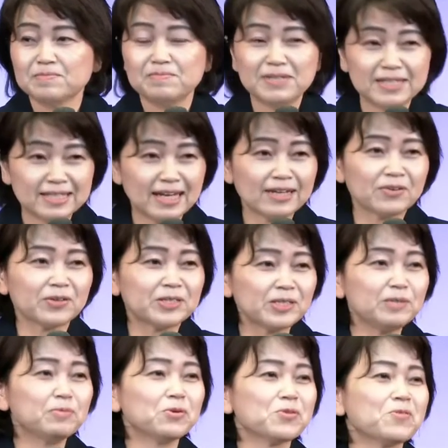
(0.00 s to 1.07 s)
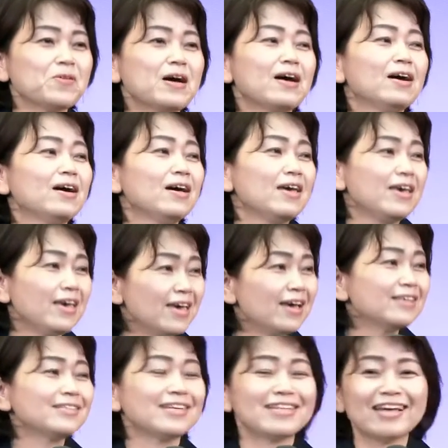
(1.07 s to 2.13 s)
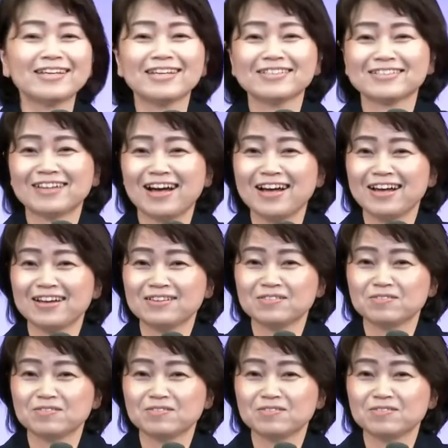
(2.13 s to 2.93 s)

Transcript: みんな欲しいものは平安じゃないですか